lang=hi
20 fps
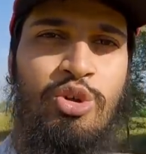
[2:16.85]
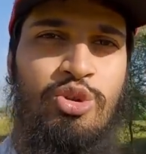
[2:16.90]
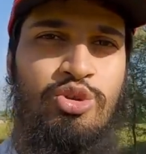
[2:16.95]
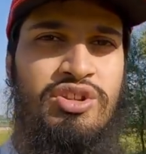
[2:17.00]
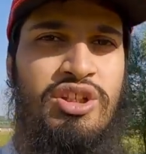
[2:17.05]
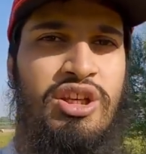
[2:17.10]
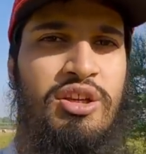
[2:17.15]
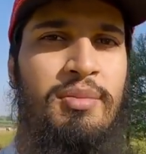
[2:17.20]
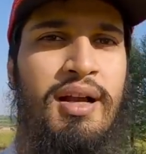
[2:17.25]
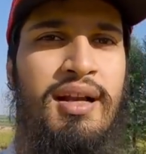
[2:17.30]

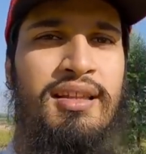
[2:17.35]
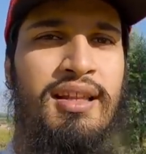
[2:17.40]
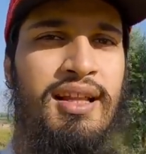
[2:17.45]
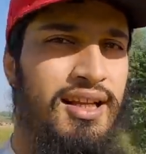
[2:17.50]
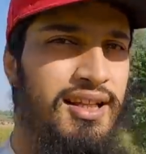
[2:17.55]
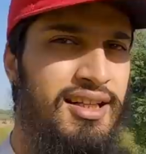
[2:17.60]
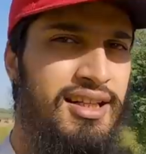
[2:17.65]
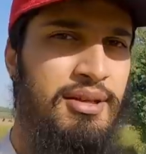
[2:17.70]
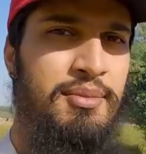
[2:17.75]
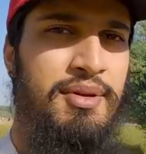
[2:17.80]
उसके बाद
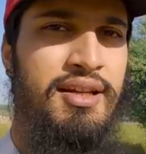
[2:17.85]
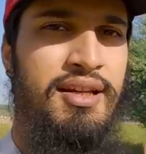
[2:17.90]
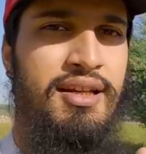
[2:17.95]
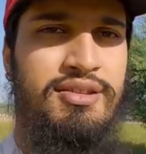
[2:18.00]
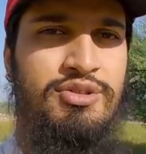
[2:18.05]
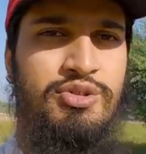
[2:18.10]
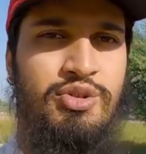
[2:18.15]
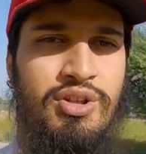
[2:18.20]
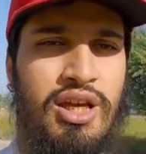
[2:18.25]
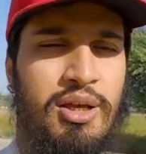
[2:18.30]
हालांकि
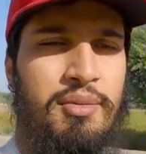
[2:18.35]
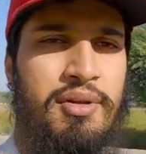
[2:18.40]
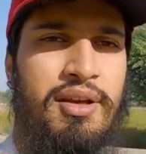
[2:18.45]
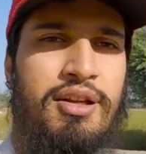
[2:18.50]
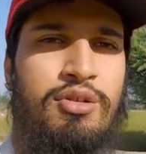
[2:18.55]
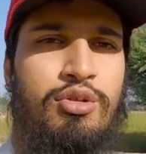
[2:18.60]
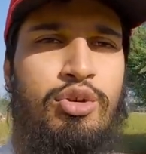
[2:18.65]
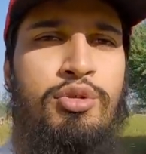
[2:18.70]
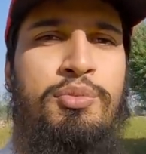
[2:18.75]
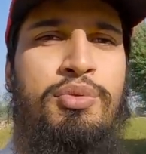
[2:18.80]
मेरा जो
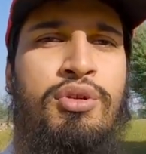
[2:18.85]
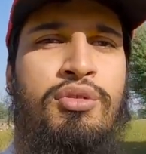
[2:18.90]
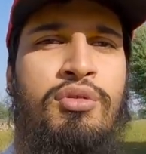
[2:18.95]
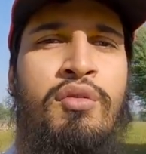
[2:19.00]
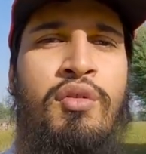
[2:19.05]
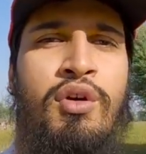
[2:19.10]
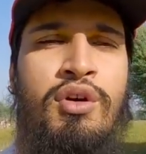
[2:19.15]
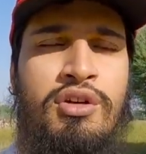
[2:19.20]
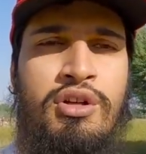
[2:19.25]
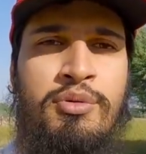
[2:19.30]
कैमरा है गोप्रो
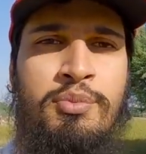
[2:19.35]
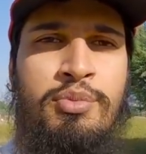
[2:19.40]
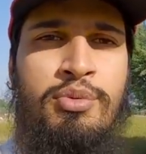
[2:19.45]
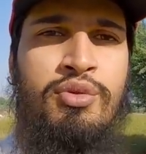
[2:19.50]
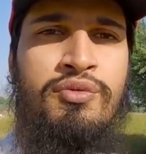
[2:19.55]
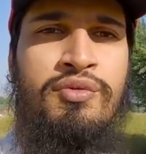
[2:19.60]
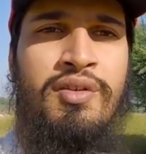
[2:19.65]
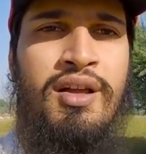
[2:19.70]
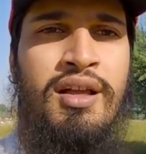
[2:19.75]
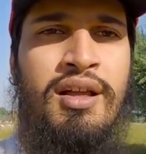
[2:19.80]
वो वाटर
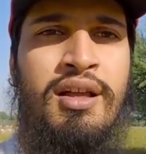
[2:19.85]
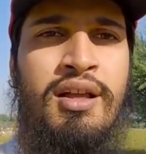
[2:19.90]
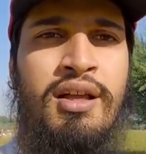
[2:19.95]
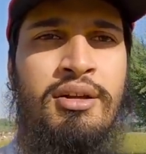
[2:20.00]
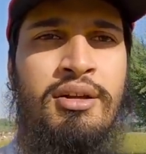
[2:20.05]
प्रूफ है